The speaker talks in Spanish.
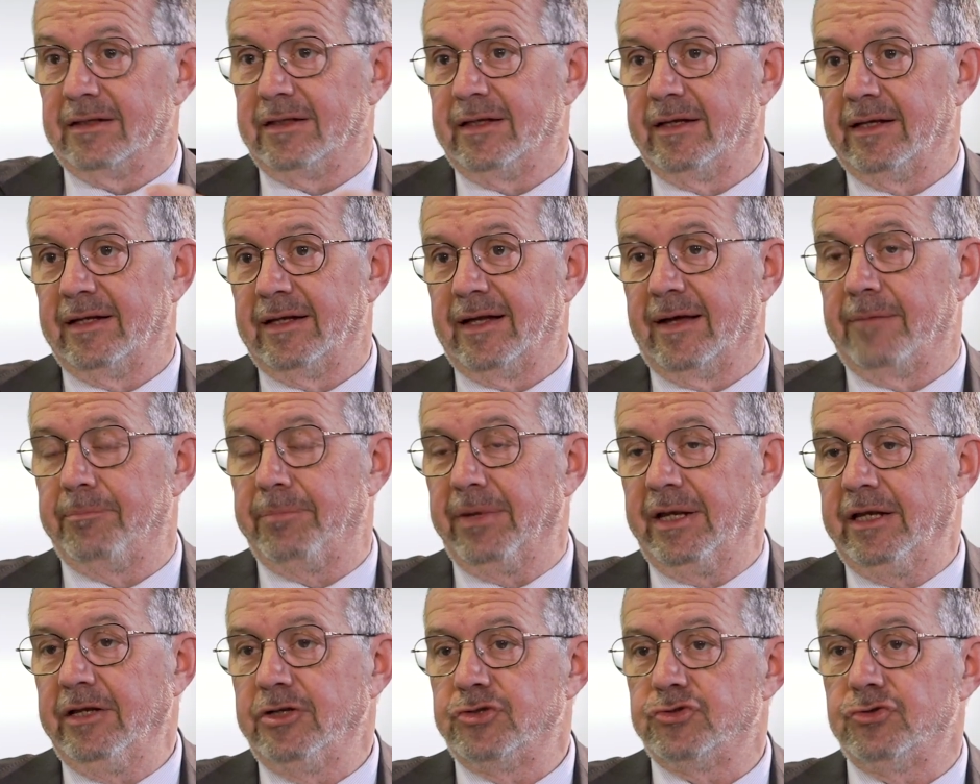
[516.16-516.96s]
de la
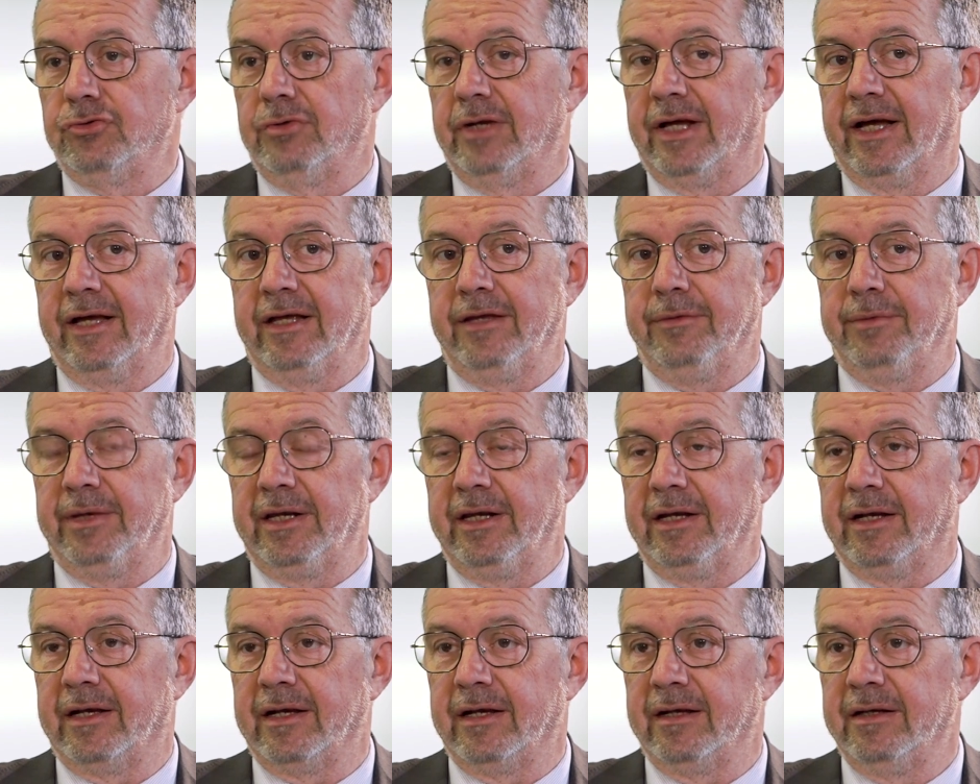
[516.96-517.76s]
península
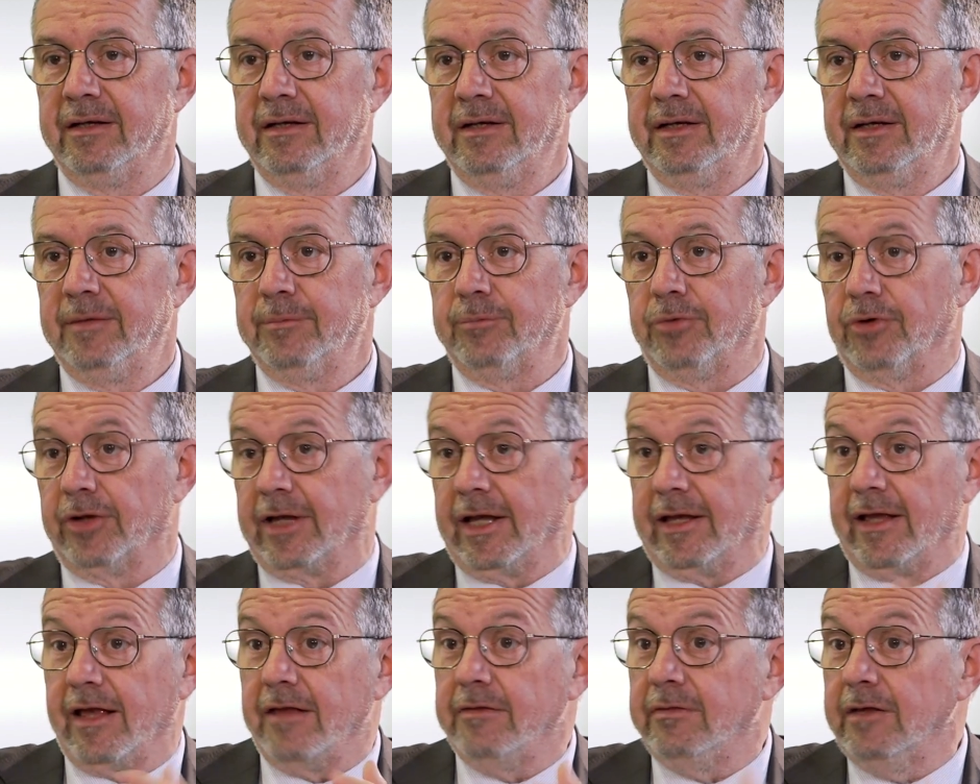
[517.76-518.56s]
ibérica
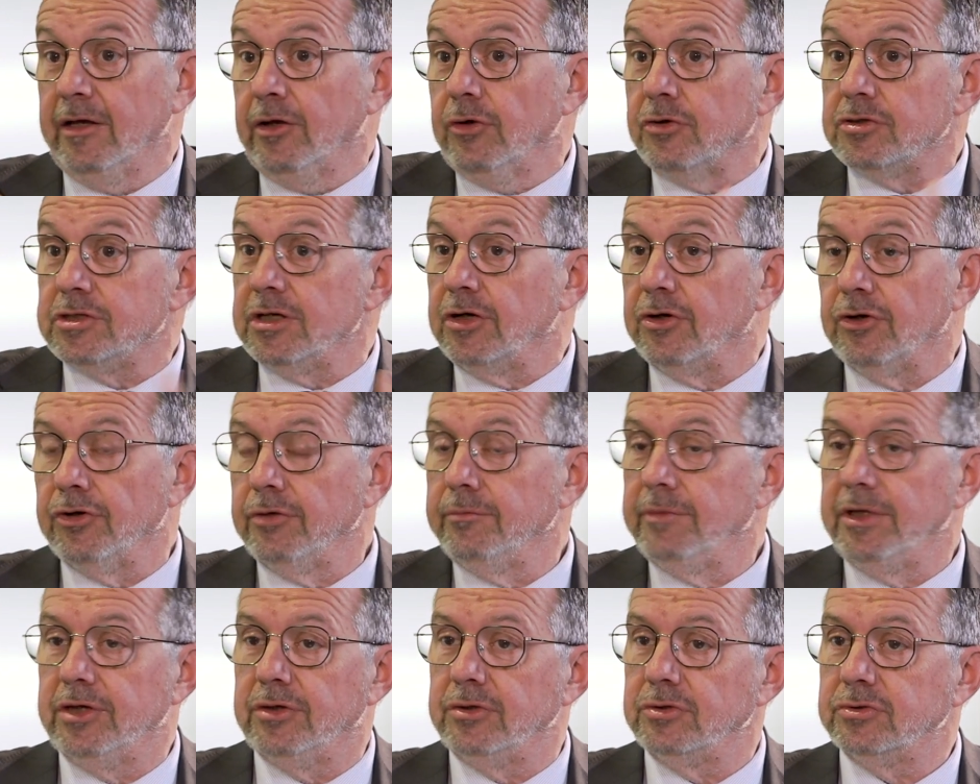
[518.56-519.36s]
porque hay ciclos
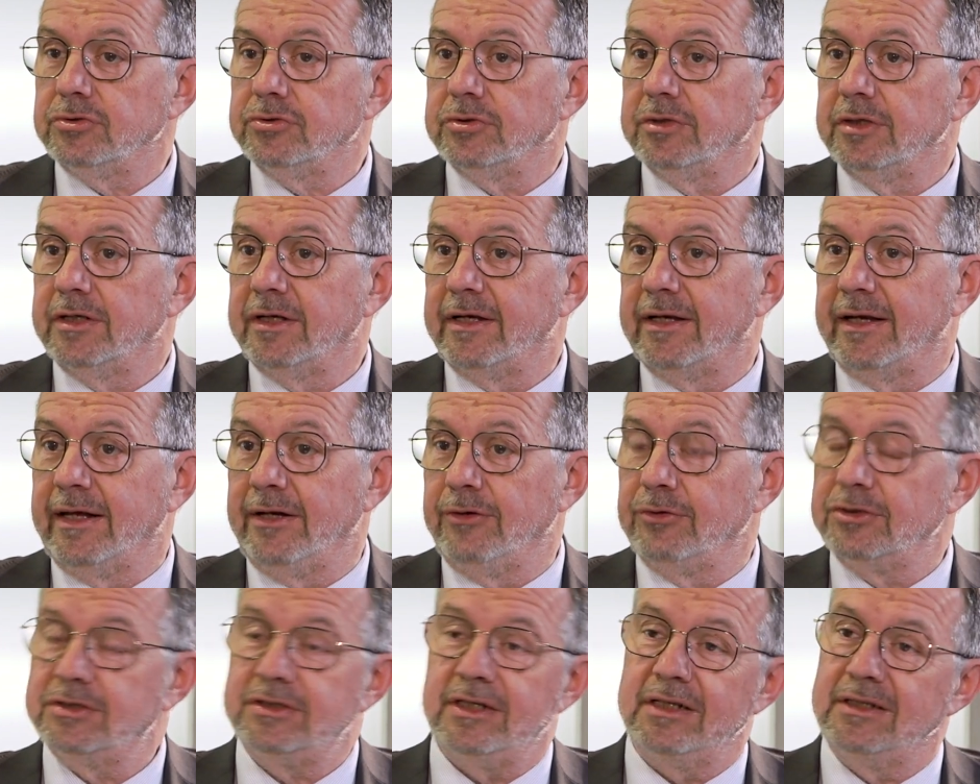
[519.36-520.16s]
económicos que
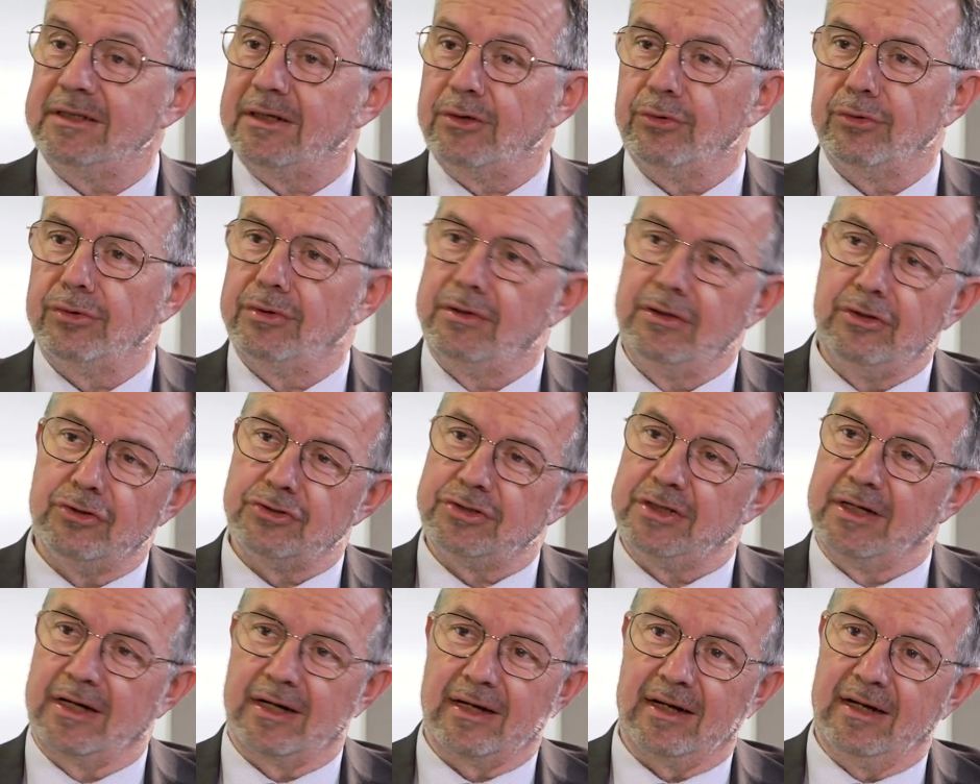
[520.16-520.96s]
no están
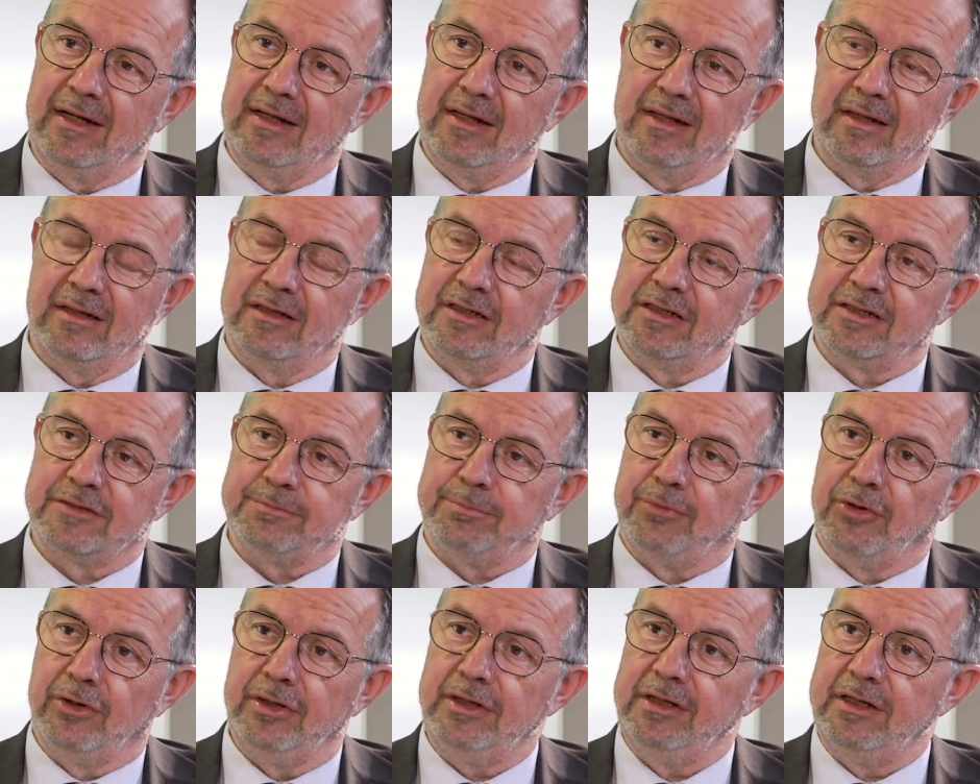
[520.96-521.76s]
traducidos en realidades
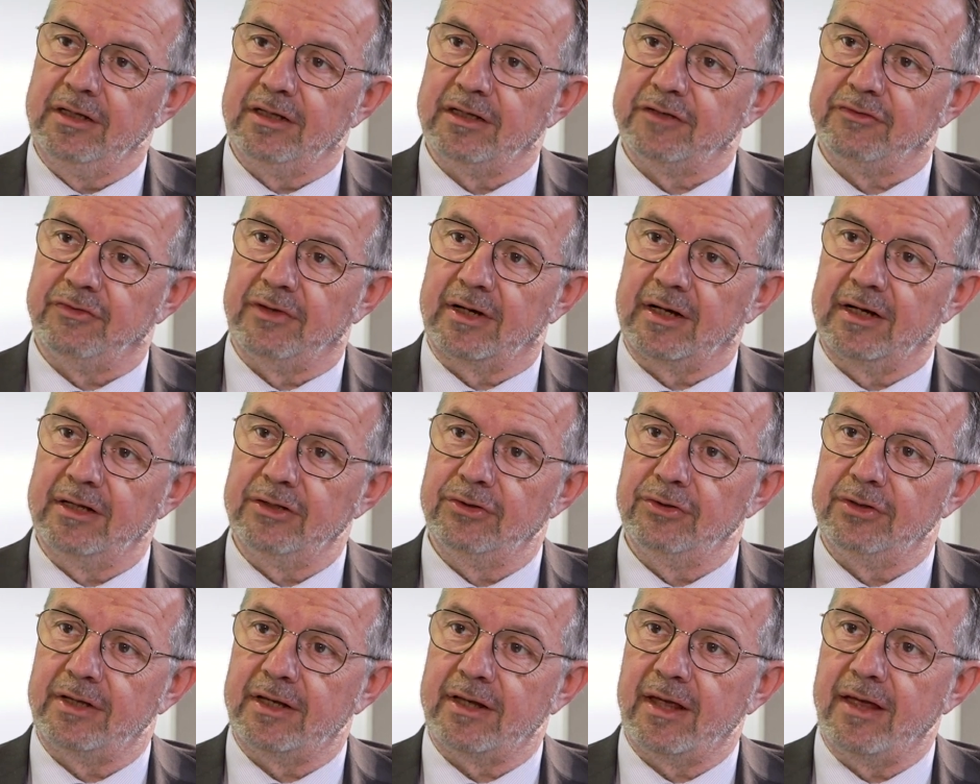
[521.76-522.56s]
políticas,
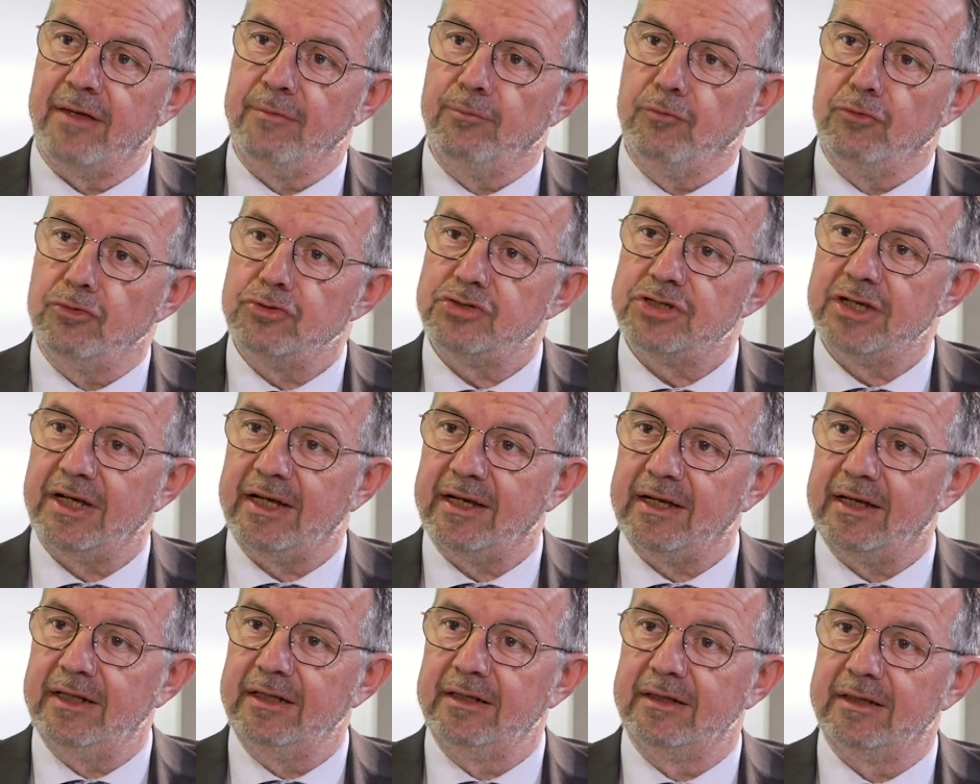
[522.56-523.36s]
Fernando, y hay mucha
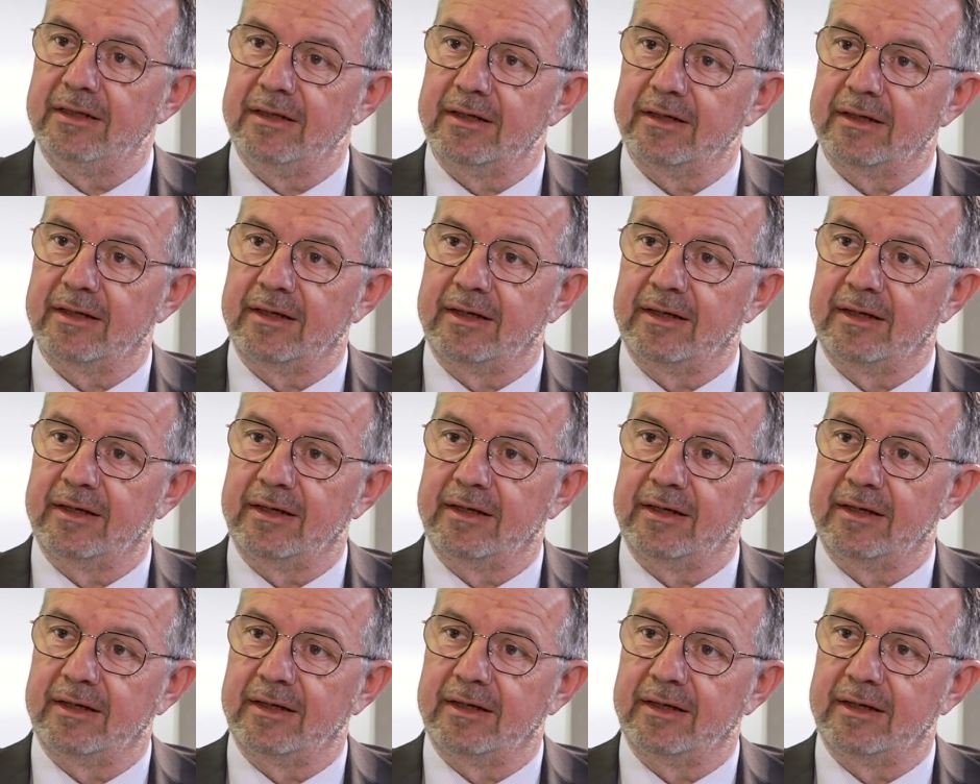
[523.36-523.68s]
gente